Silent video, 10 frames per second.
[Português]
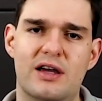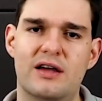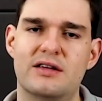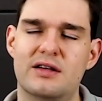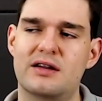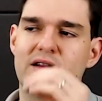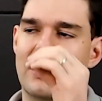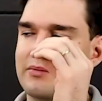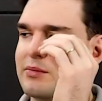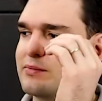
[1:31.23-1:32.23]
ainda
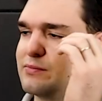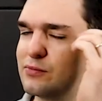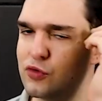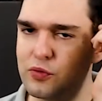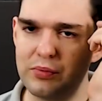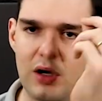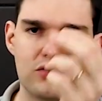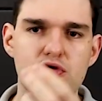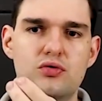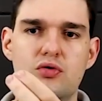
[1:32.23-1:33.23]
está no meu
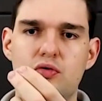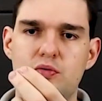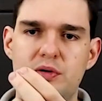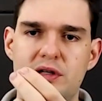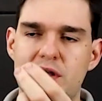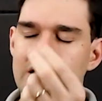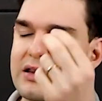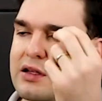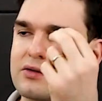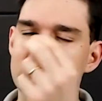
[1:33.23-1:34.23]
YouTube e
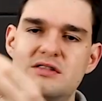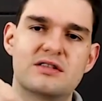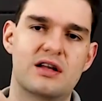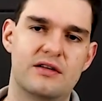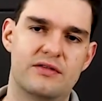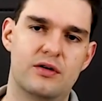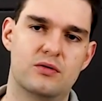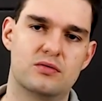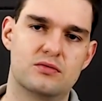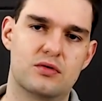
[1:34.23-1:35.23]
não se
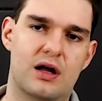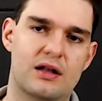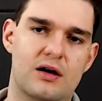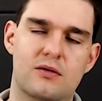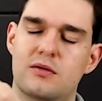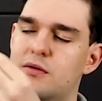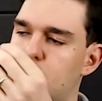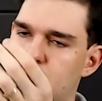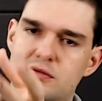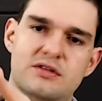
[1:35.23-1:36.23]
inscreveu no canal,
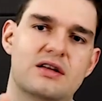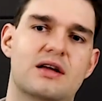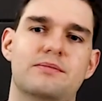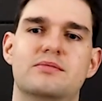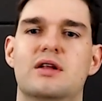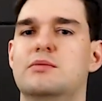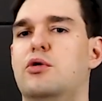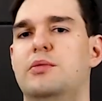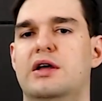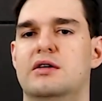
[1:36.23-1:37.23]
você está dando
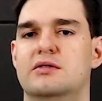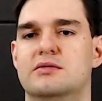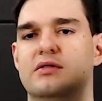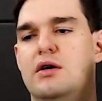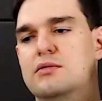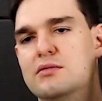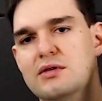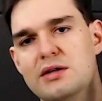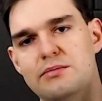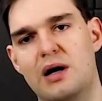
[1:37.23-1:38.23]
bobeira. Então,
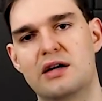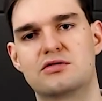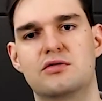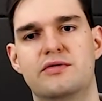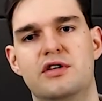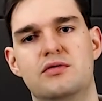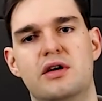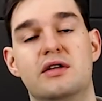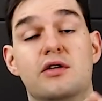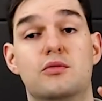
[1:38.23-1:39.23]
embaixo do vídeo
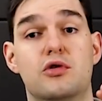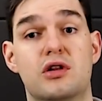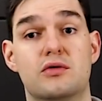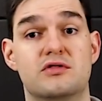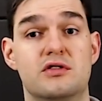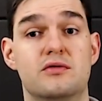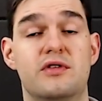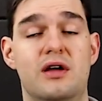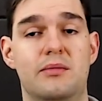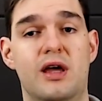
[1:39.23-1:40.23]
aí tem um botãozinho
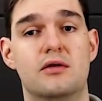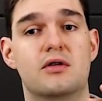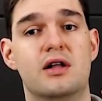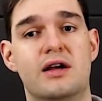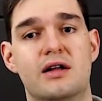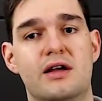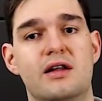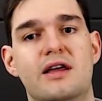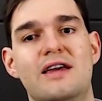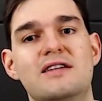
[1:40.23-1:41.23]
vermelho, clica
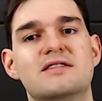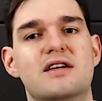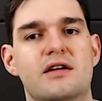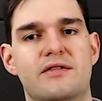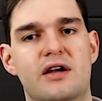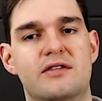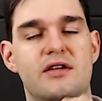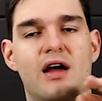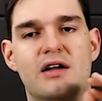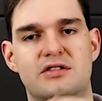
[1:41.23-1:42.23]
nele, inscrever-se,
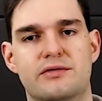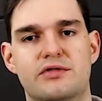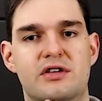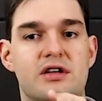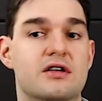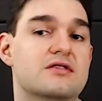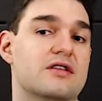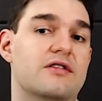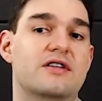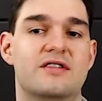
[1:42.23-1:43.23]
ativa o sininho que você
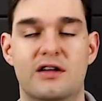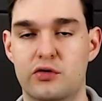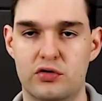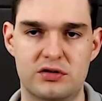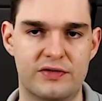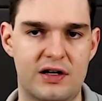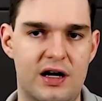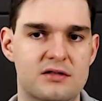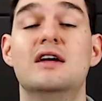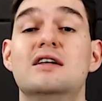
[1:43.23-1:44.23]
vai ser
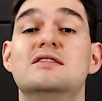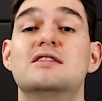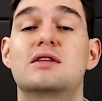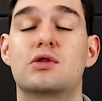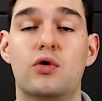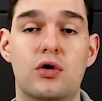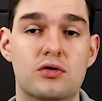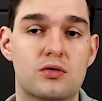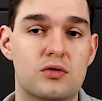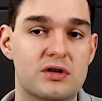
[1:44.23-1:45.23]
notificado de
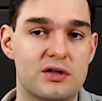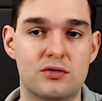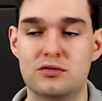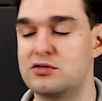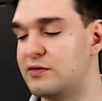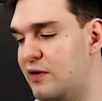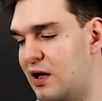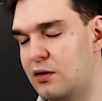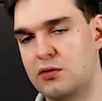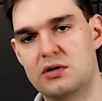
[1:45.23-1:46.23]
todo o conteúdo de
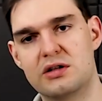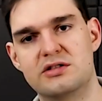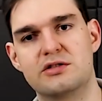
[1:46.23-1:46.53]
valor que a gente